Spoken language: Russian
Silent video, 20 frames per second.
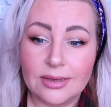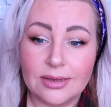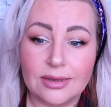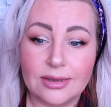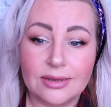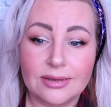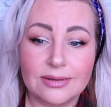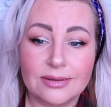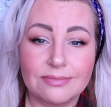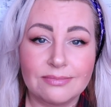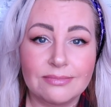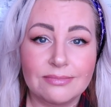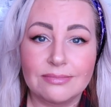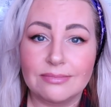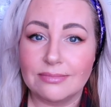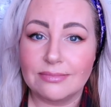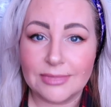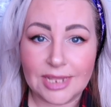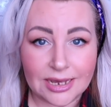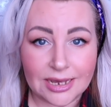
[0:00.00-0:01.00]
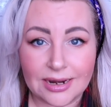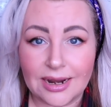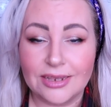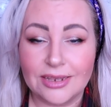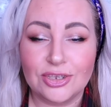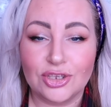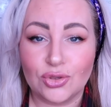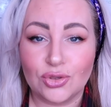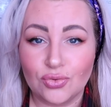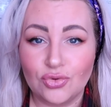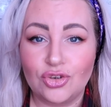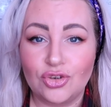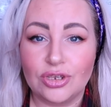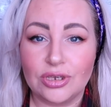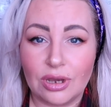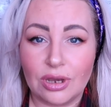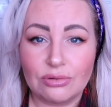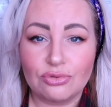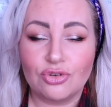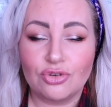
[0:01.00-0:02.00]
э, на крайний случай
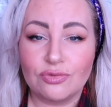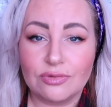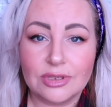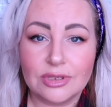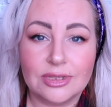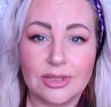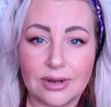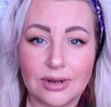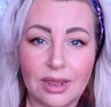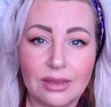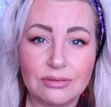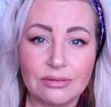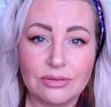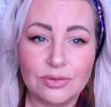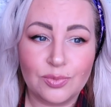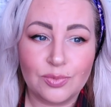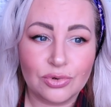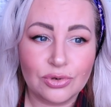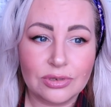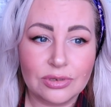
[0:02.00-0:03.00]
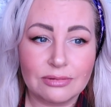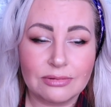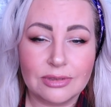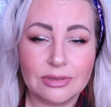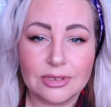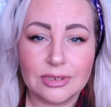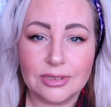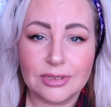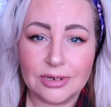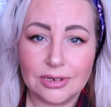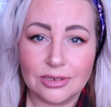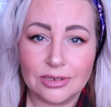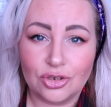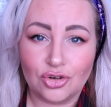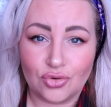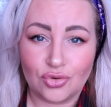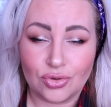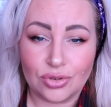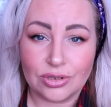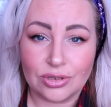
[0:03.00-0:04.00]
я уже вот стараюсь пользоваться
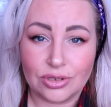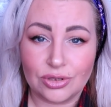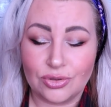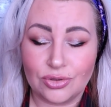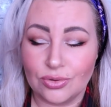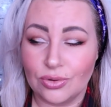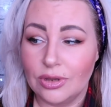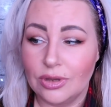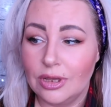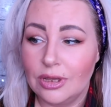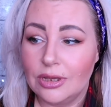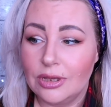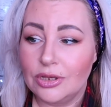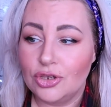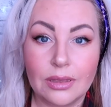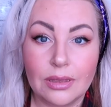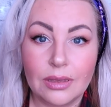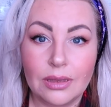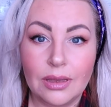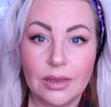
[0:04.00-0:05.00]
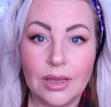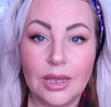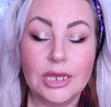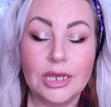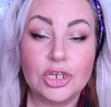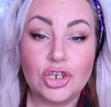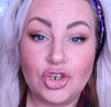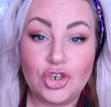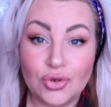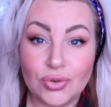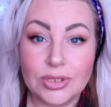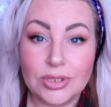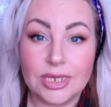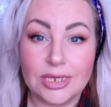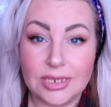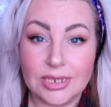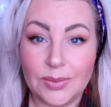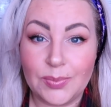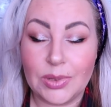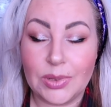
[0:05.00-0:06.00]
средней жесткостью.
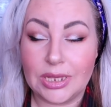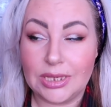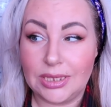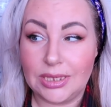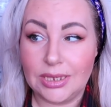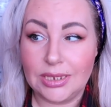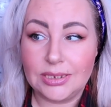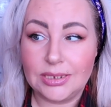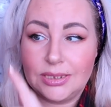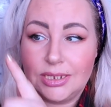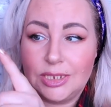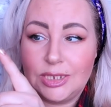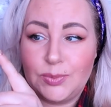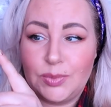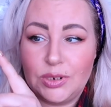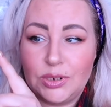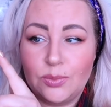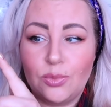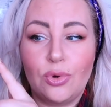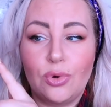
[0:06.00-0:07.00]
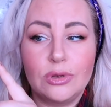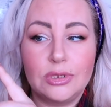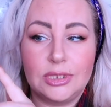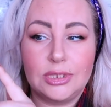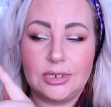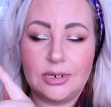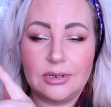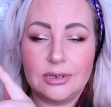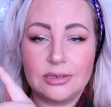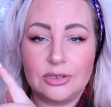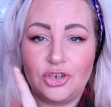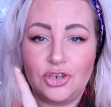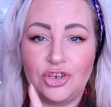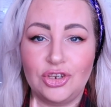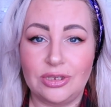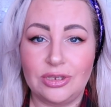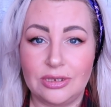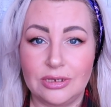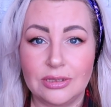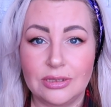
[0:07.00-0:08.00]
Щетки неплохие, здесь прямой срез
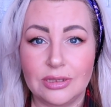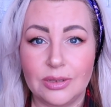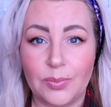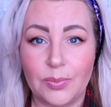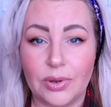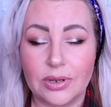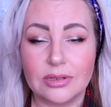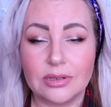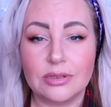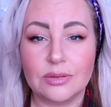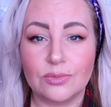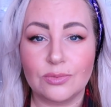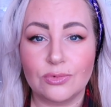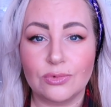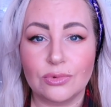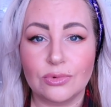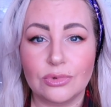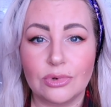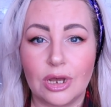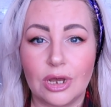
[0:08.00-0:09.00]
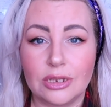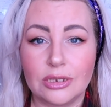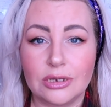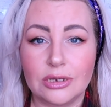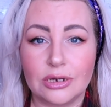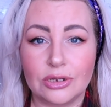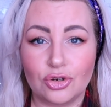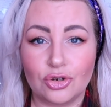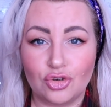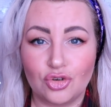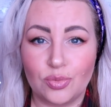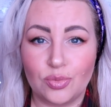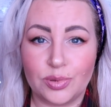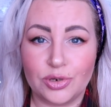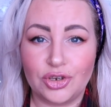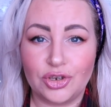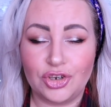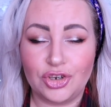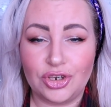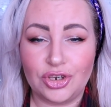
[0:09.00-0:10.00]
щетины, поэтому они хорошо
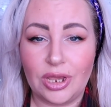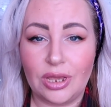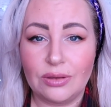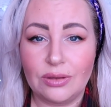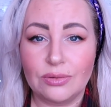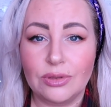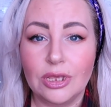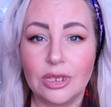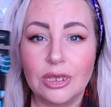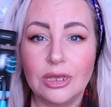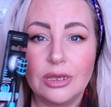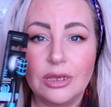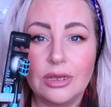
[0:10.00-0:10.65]
прочищают.